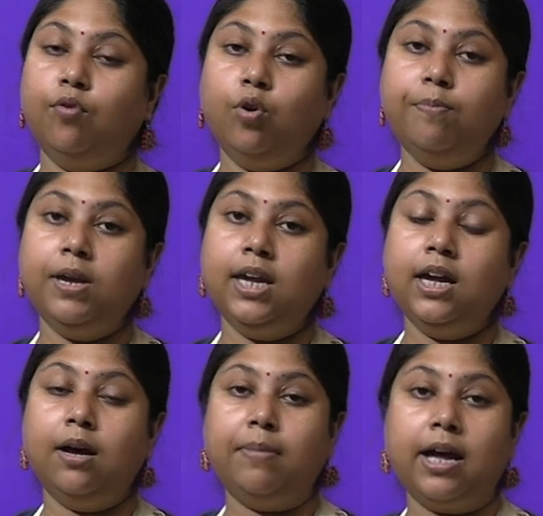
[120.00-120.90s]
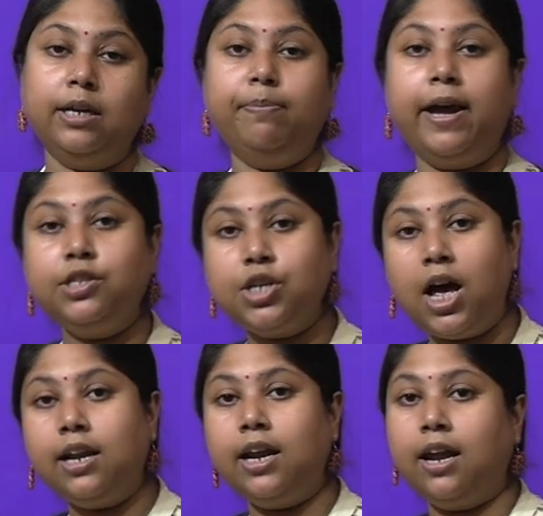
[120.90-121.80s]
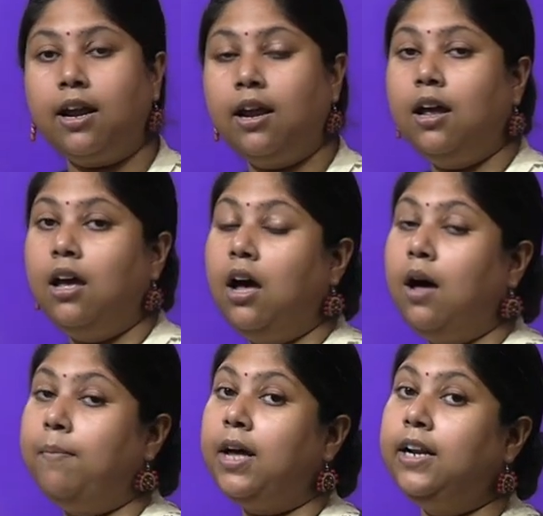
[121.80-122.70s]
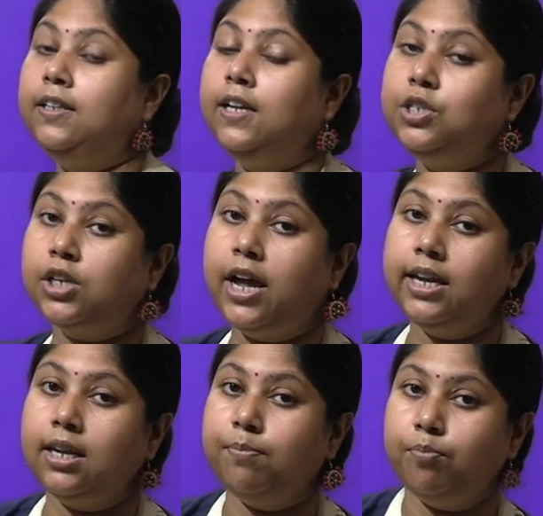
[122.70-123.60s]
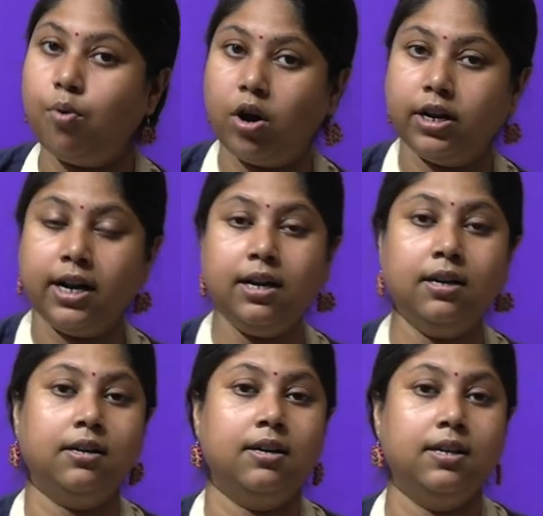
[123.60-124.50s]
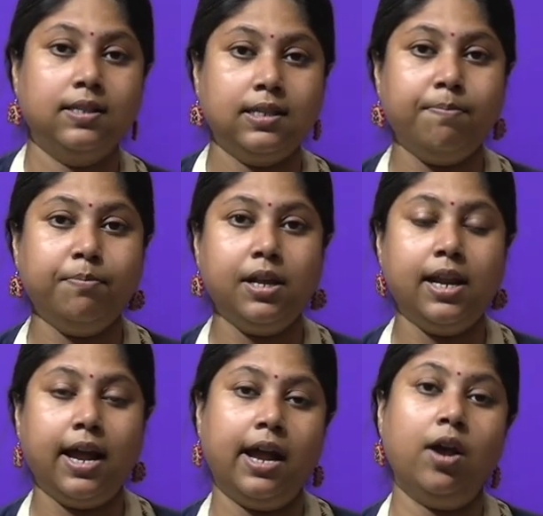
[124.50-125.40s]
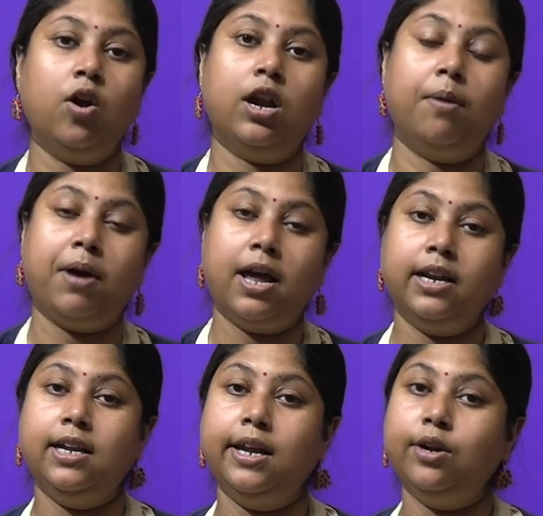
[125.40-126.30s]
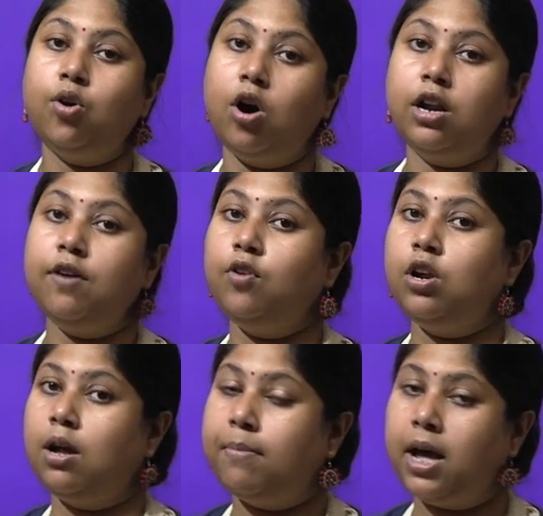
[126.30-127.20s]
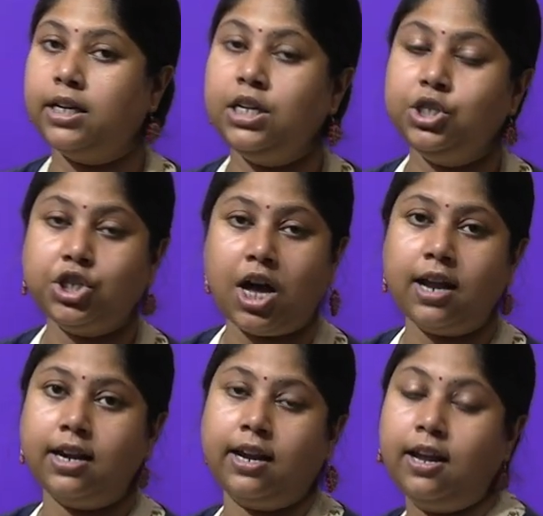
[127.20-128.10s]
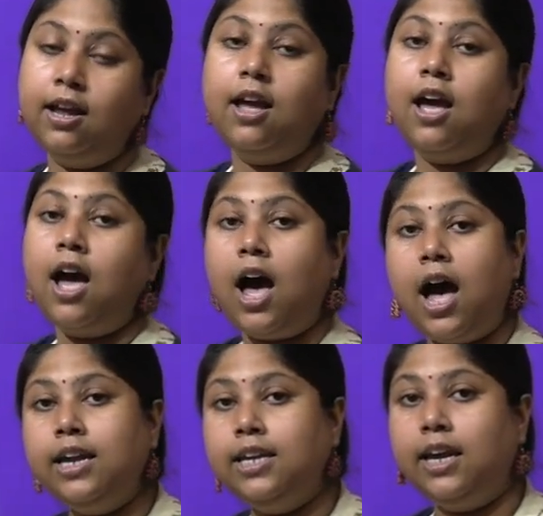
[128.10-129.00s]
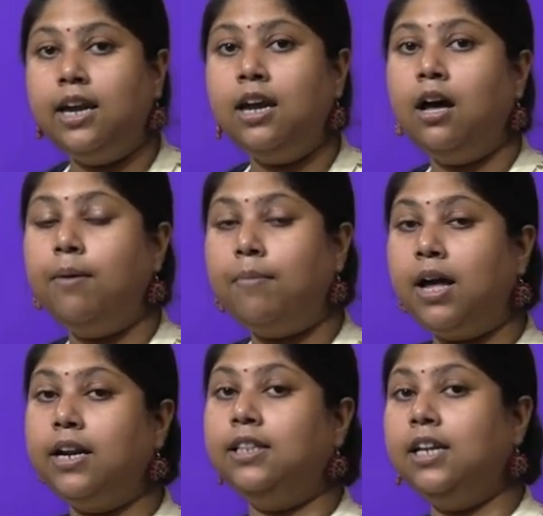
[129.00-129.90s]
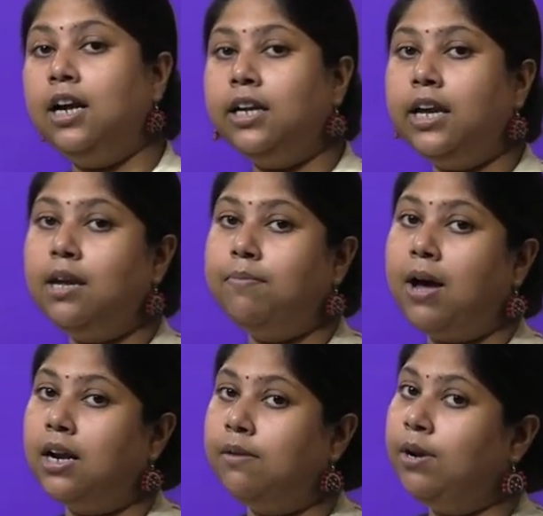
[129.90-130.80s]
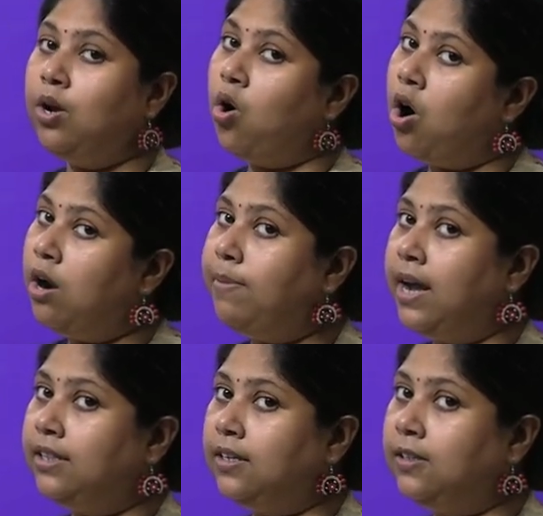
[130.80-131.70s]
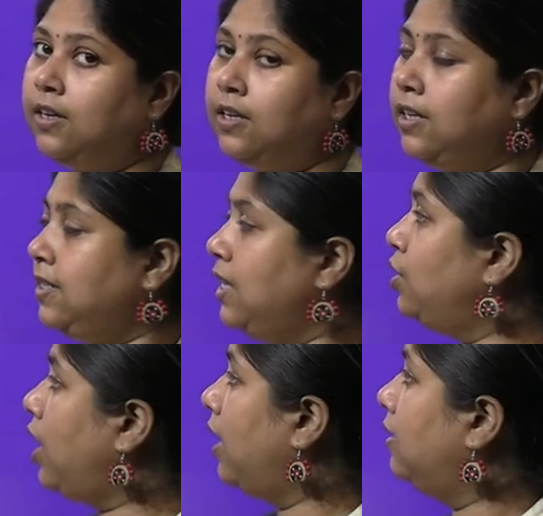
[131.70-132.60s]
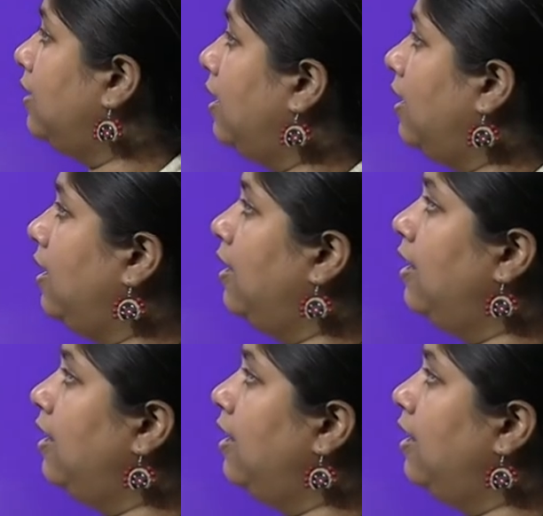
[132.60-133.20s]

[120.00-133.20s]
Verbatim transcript: वो भी हमारी पहचान है हमारे देश का एक इम्पॉर्टेंट सिंबल है और हमारे लिए गौरव और हमारी शान है आइए हमारे तिरंगे के बारे में और बेहतर तरीके से जानते हैं